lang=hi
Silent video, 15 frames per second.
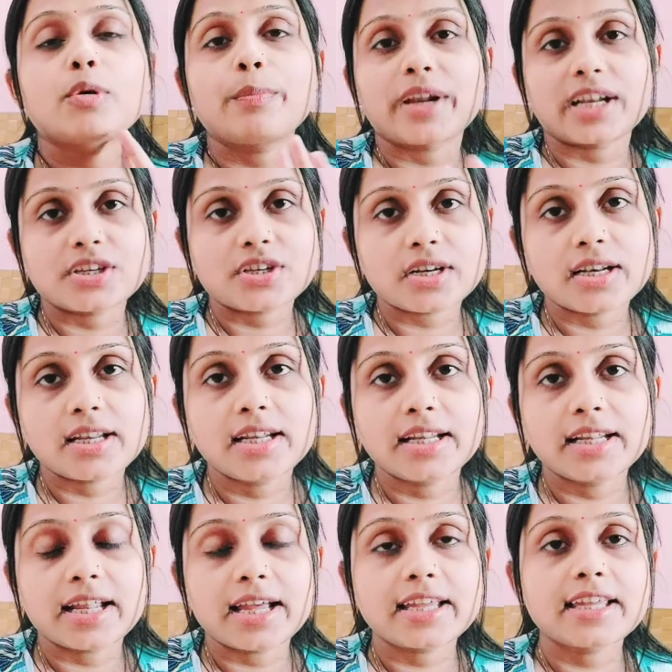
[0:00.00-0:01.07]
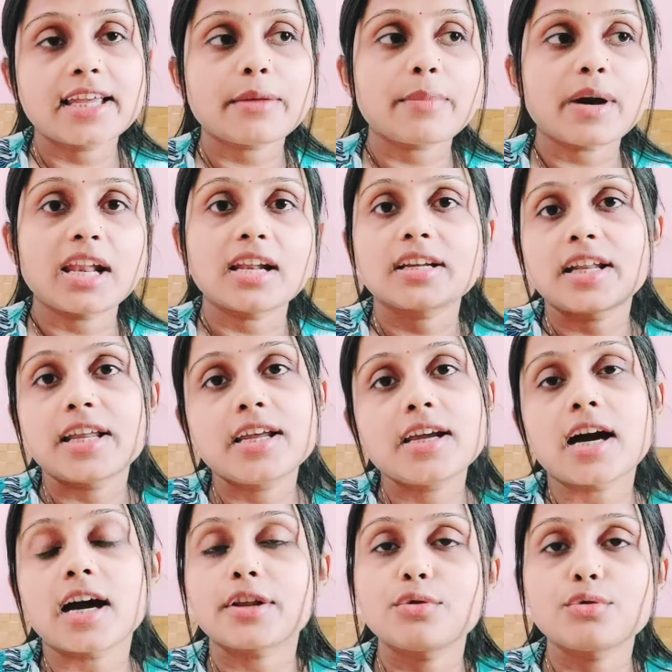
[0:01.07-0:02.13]
प्रेशर नहीं लेना है कि यार पालक नहीं
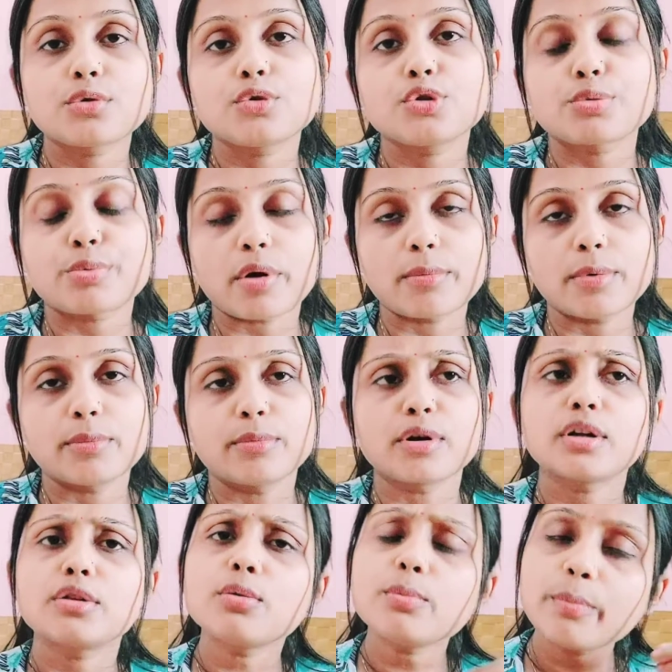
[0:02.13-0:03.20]
खा रही हूं तो कुछ प्रॉब्लम होगा तो